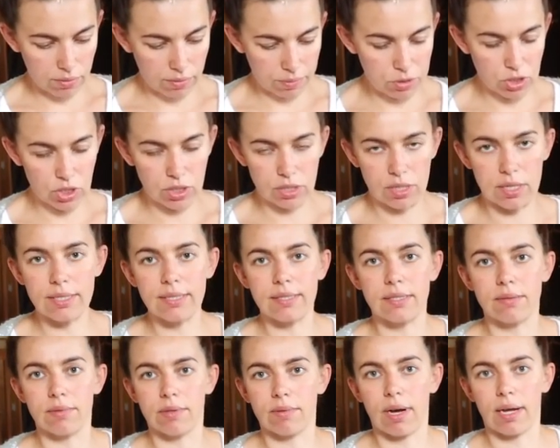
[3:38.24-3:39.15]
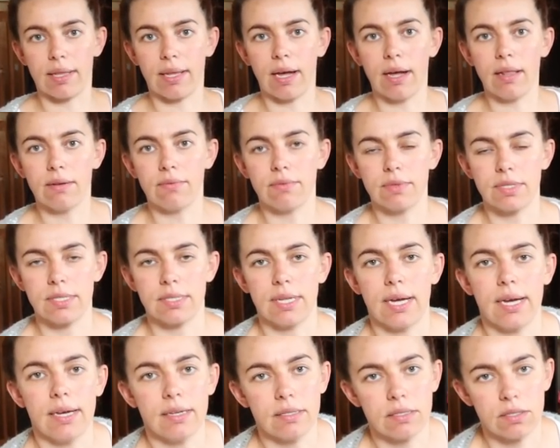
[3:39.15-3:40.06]
вообще следит за моим каналом, вы
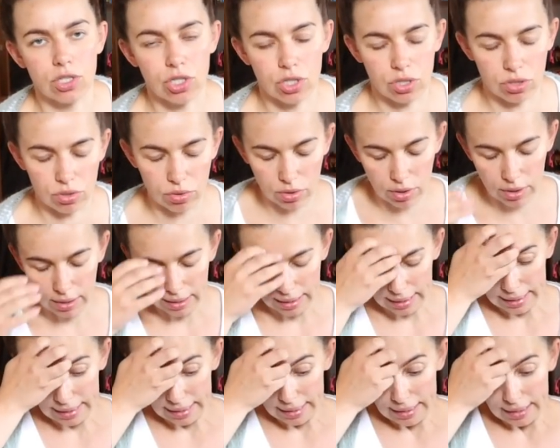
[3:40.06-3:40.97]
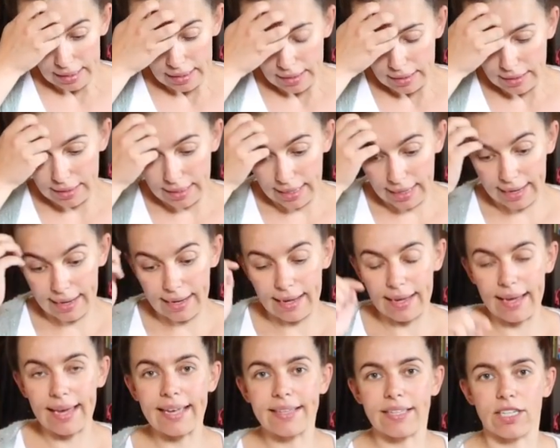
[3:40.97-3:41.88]
знаете, что я
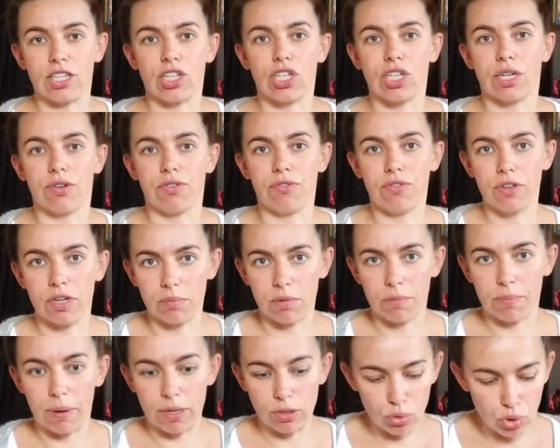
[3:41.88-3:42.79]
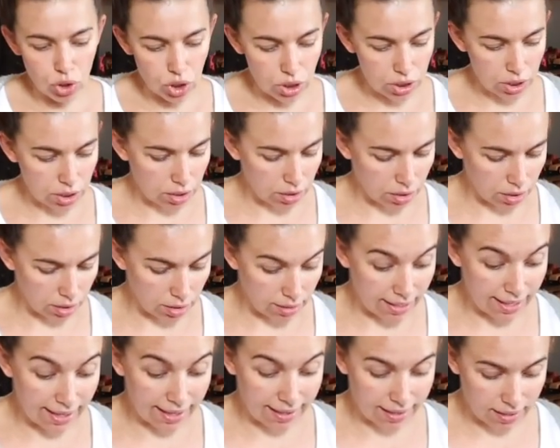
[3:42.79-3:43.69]
этой же фирмы подушкой а,
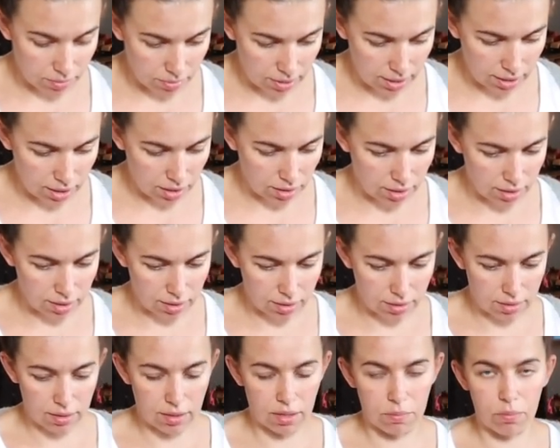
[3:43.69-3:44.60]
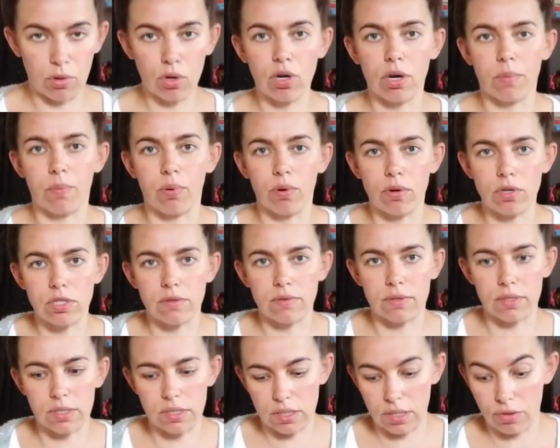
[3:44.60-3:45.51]
для кормления ребенка
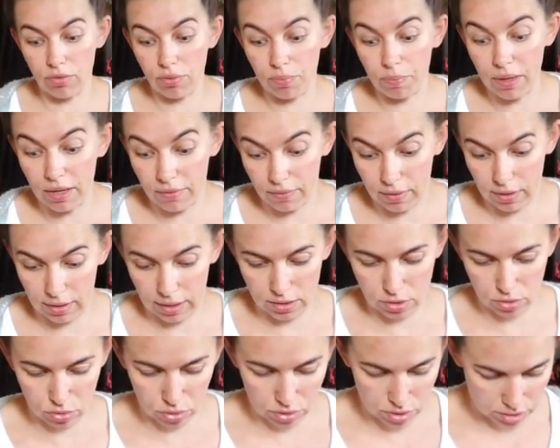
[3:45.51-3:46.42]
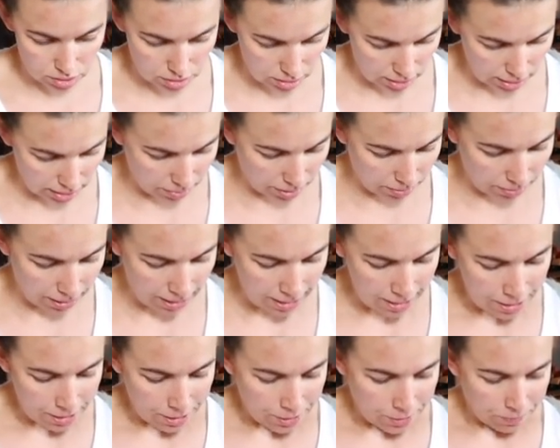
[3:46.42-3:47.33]
пользовалась и в первый раз, то есть с Рэмом.
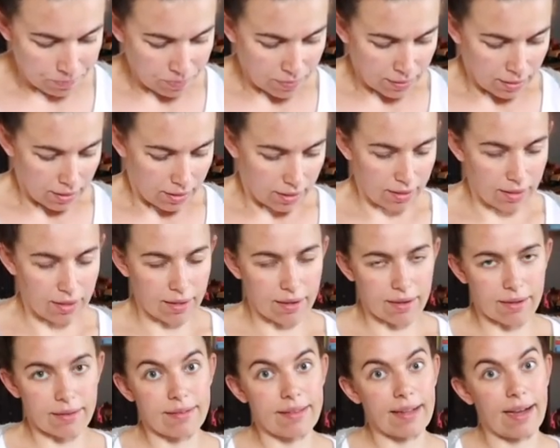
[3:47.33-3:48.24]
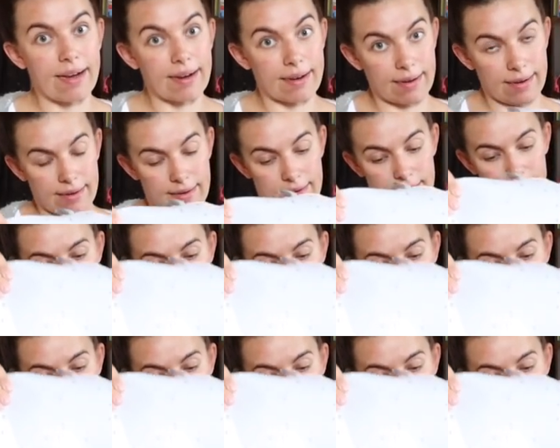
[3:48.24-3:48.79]
И так как